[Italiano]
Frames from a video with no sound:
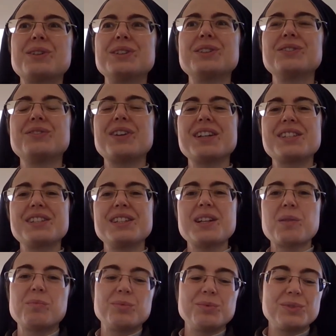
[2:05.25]
quanto
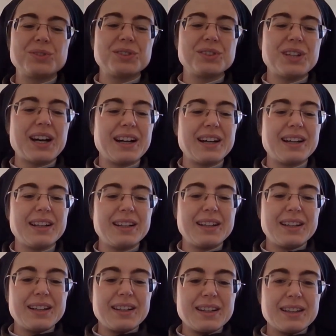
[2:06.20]
facile appunto da,
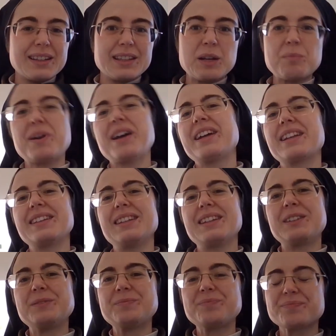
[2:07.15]
da
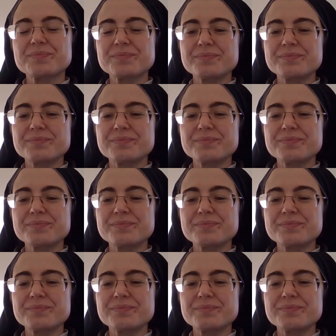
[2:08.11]
perdere.